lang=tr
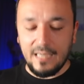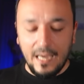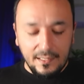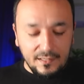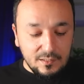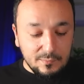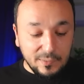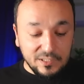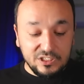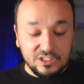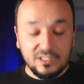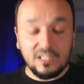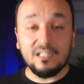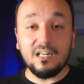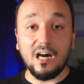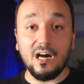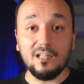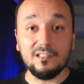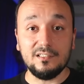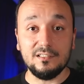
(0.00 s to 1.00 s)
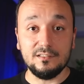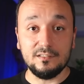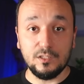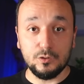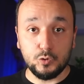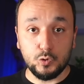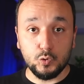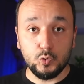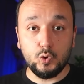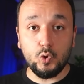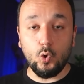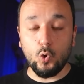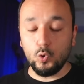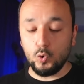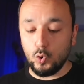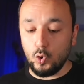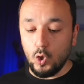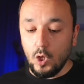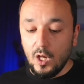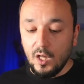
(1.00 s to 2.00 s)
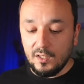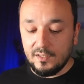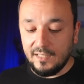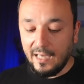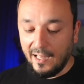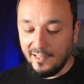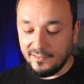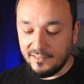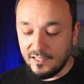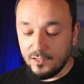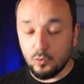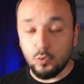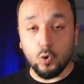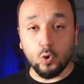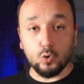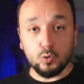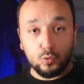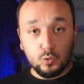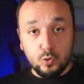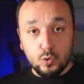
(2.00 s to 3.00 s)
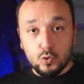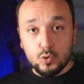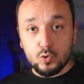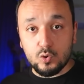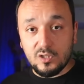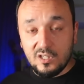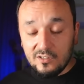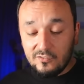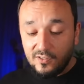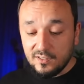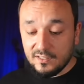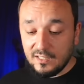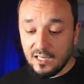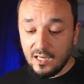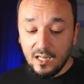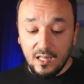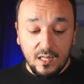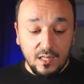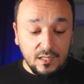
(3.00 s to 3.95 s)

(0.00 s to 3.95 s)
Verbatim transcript: Kendi başına kaldığında çünkü onu kendin kodluyorsun kafana.